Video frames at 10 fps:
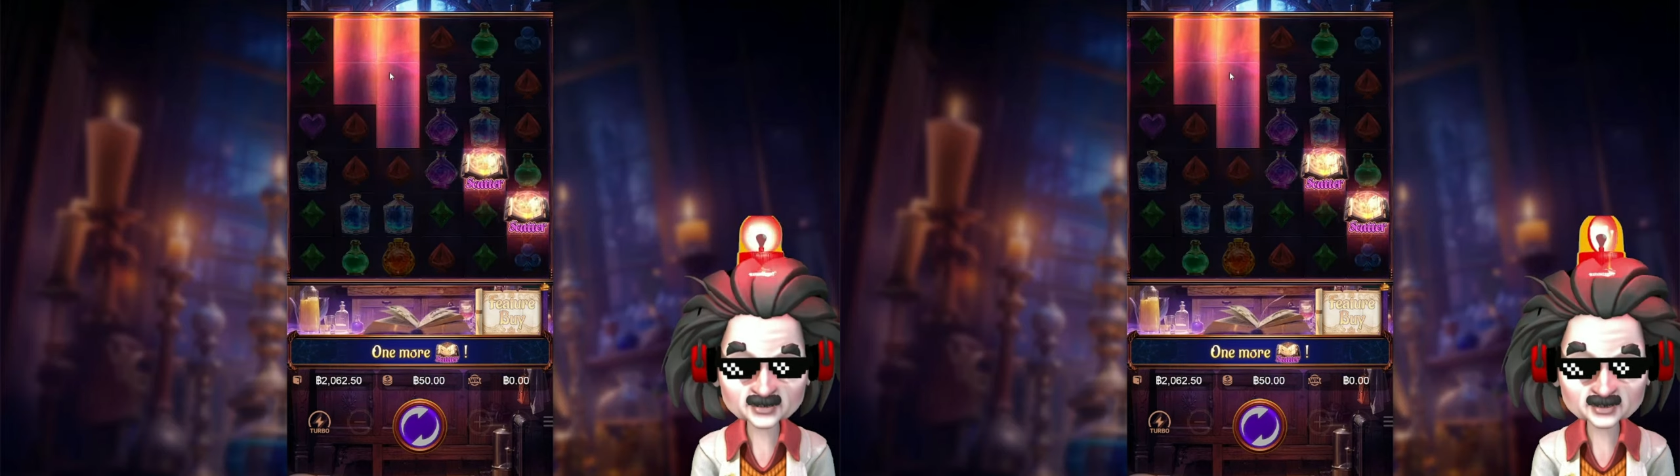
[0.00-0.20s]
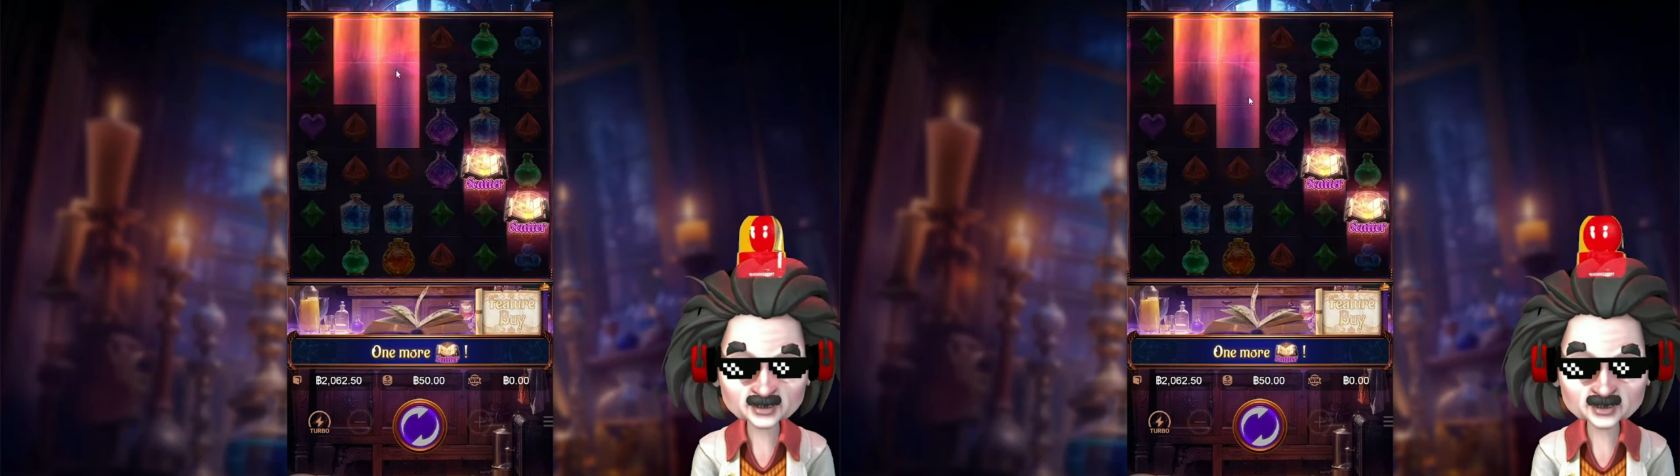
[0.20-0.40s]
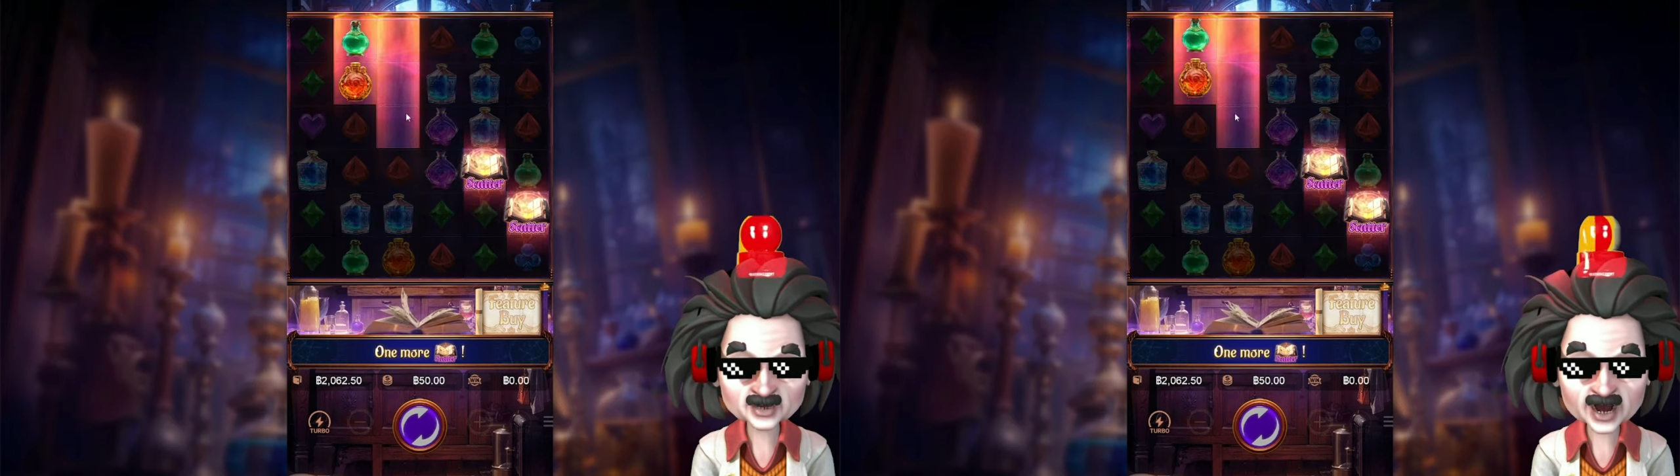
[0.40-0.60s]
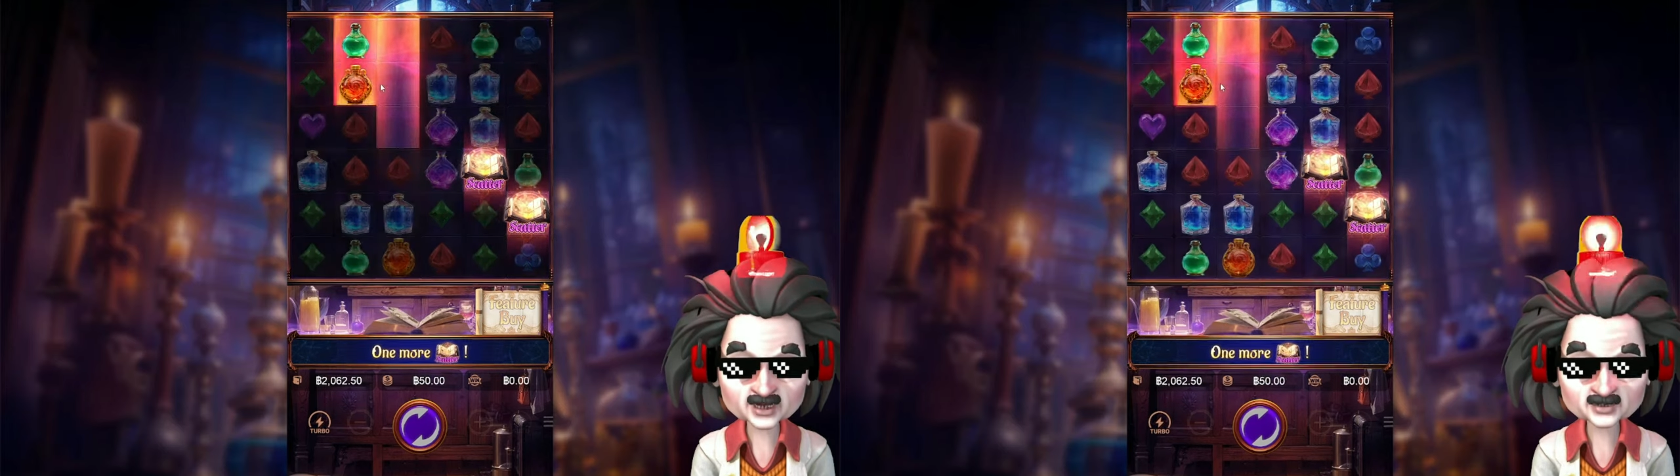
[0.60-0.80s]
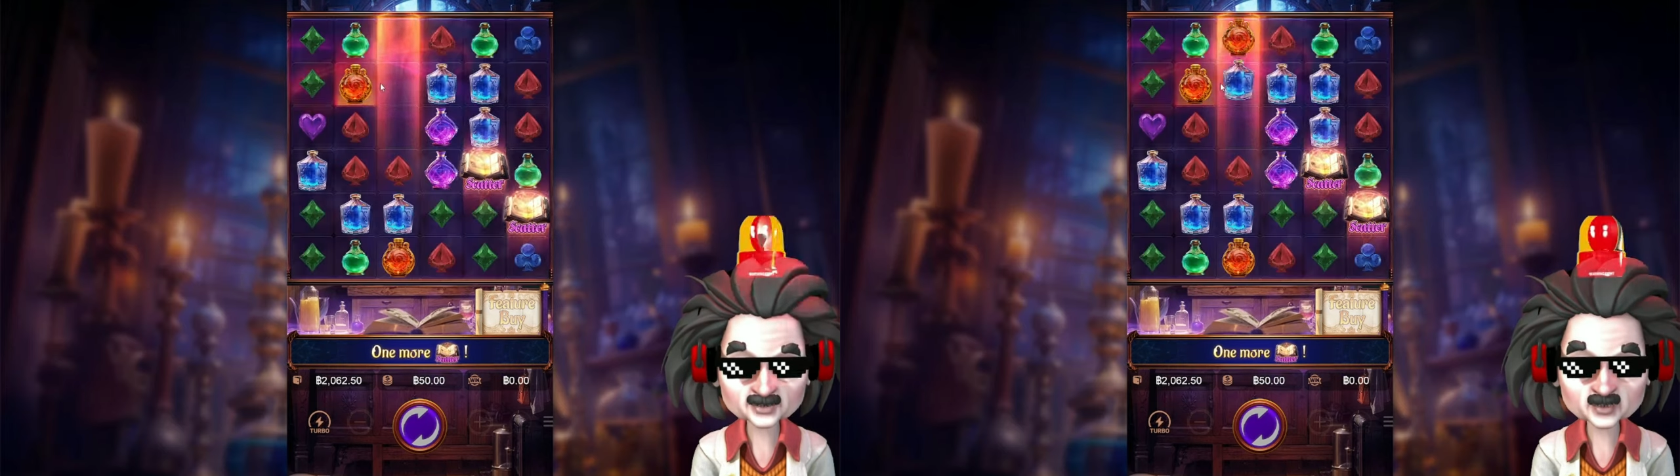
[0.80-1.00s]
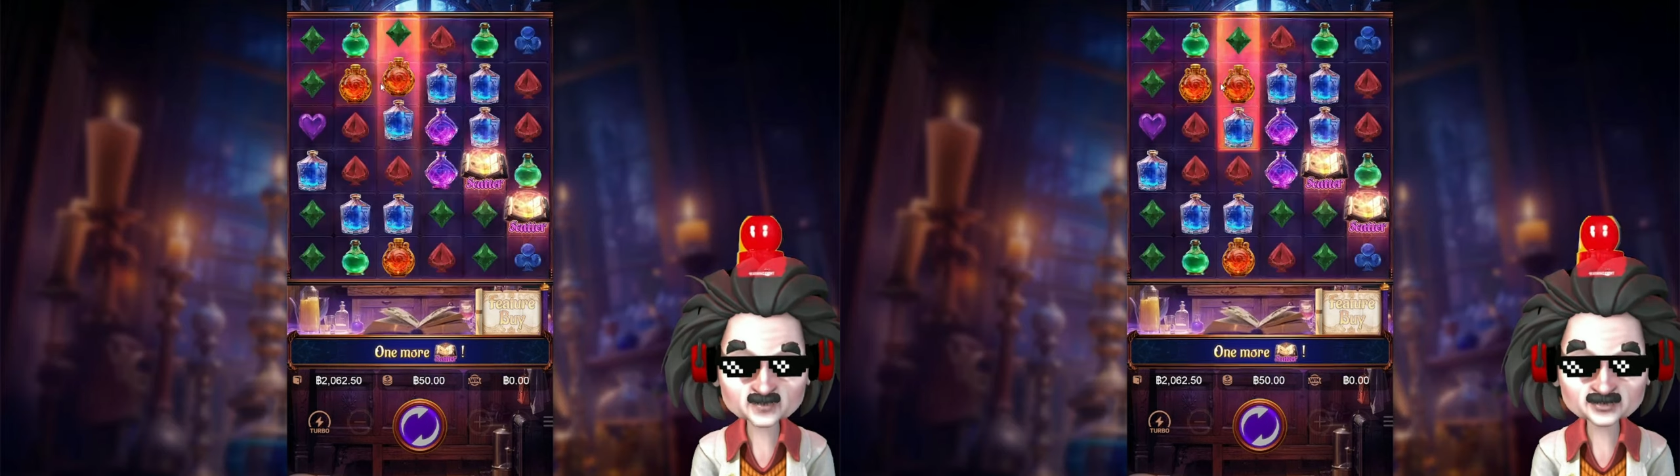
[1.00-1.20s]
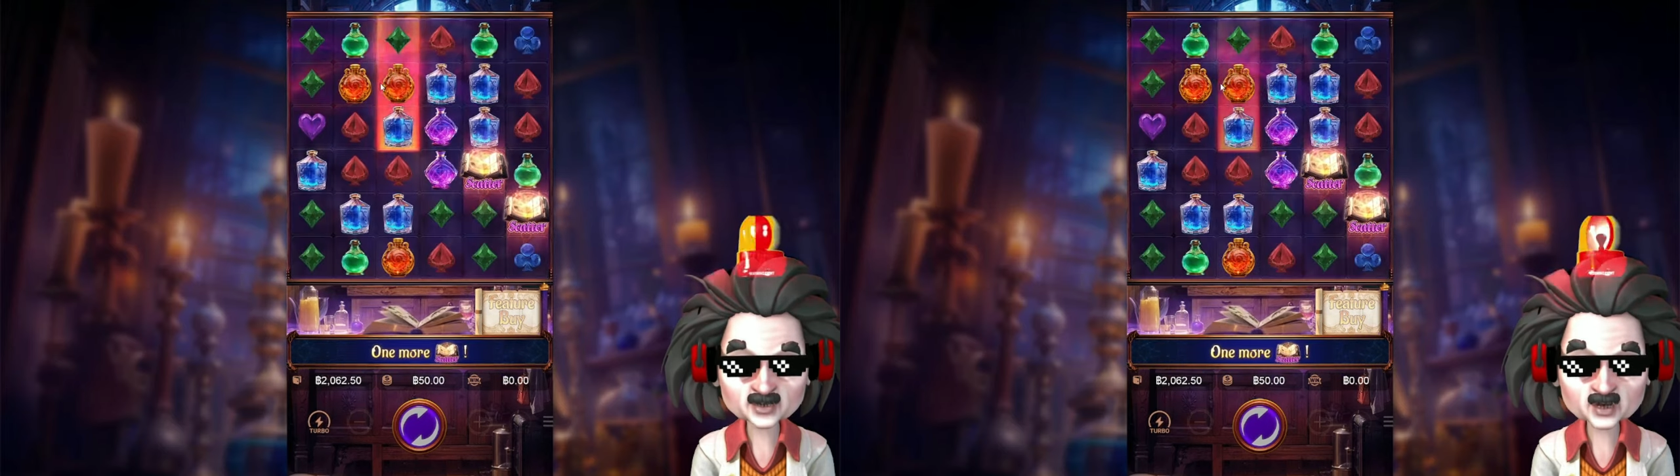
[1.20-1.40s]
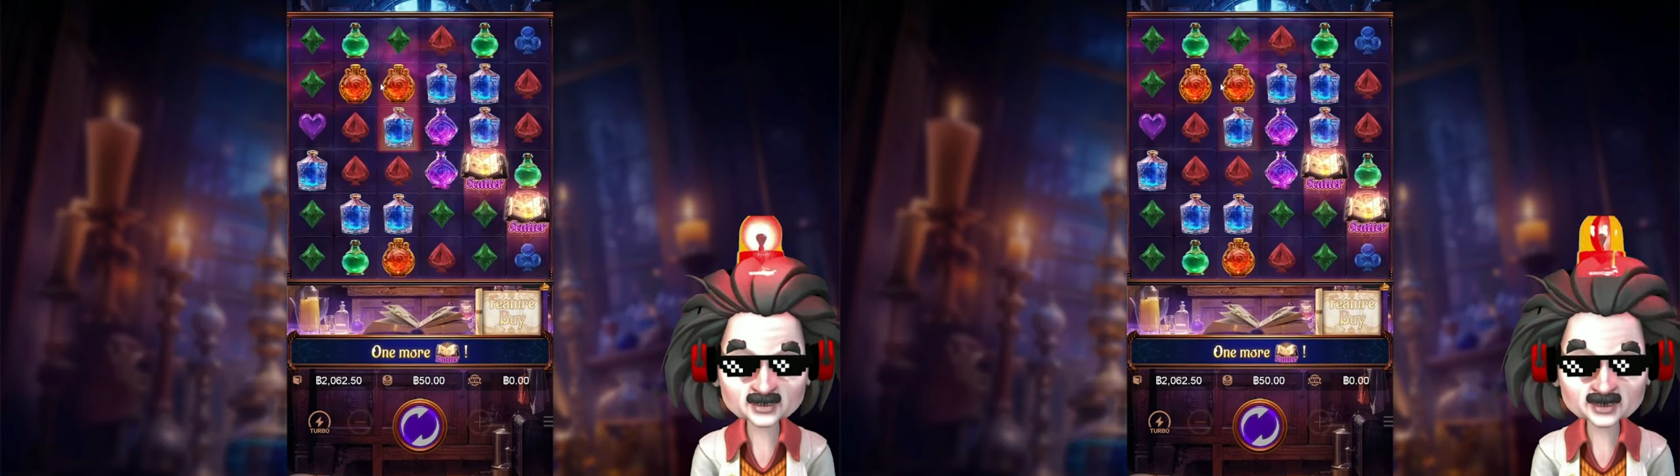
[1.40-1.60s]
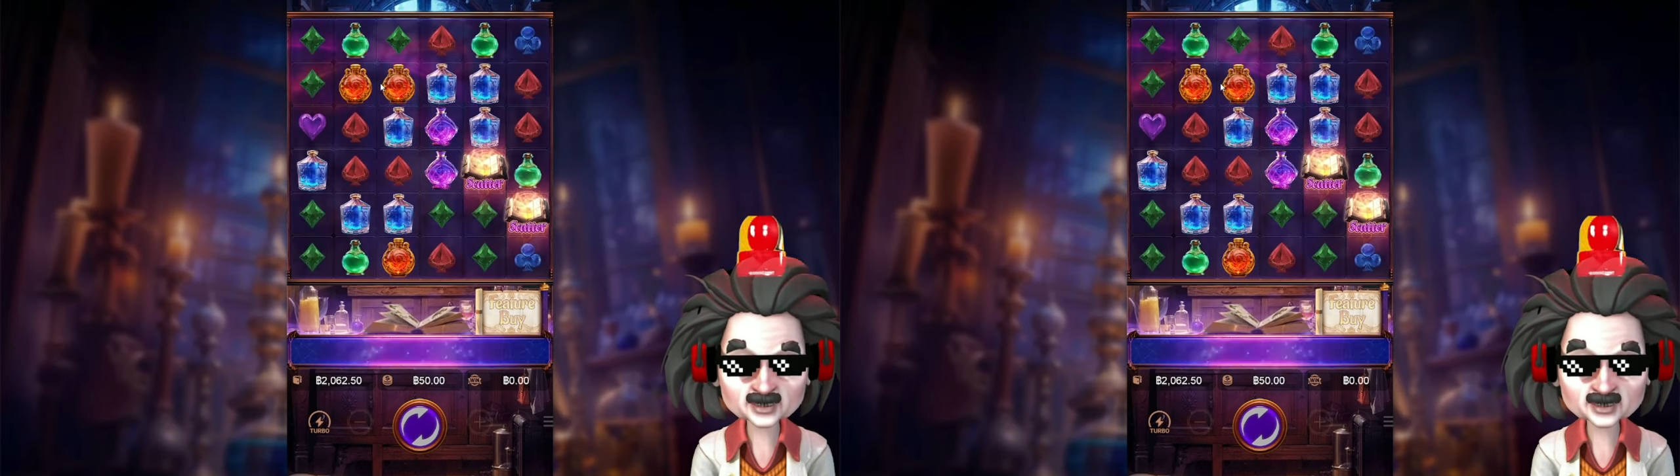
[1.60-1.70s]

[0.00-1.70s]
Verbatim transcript: ห้าช่องพอลุ้น